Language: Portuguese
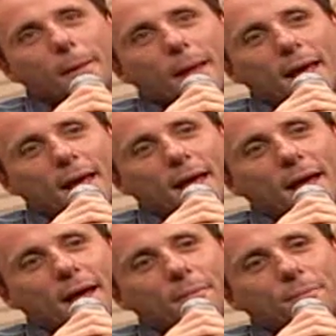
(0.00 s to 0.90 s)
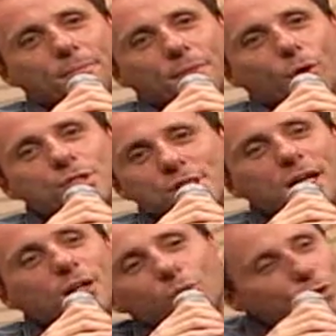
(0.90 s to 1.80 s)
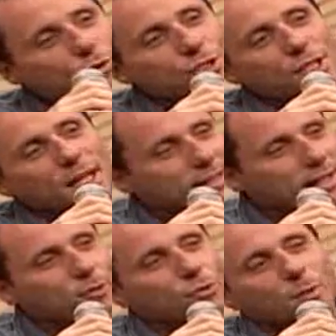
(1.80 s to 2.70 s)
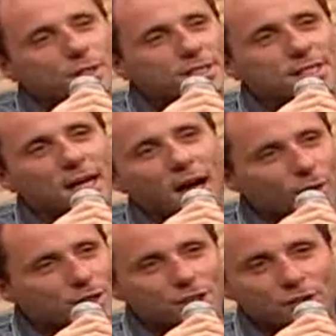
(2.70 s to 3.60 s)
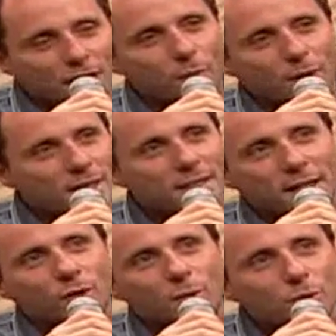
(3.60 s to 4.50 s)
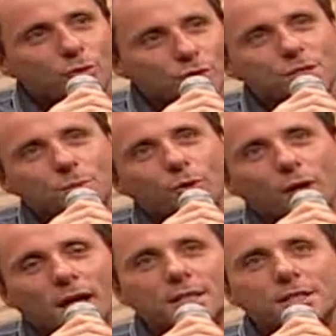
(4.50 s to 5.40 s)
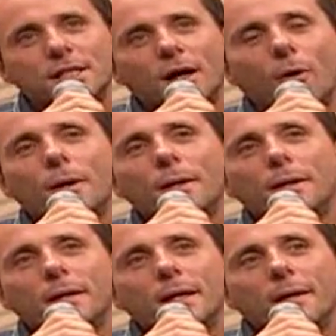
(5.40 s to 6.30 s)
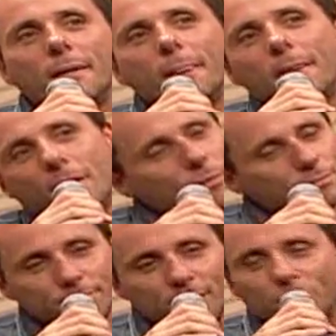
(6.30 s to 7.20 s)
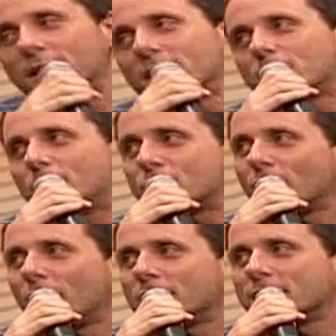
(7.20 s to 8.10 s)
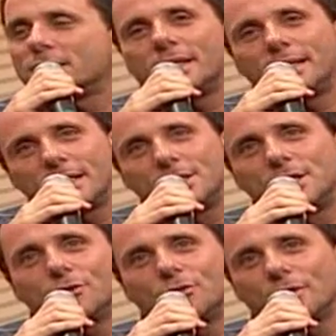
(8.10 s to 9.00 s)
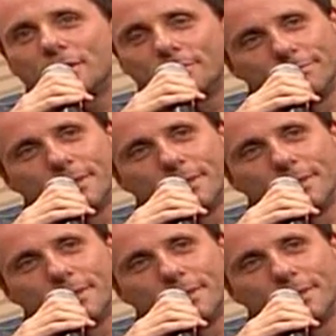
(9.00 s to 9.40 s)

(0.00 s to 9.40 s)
é, gostando muito de ler literatura policial, achando aquela uma literatura muito estimulante e tal, eu inventei esse personagem, esse detetive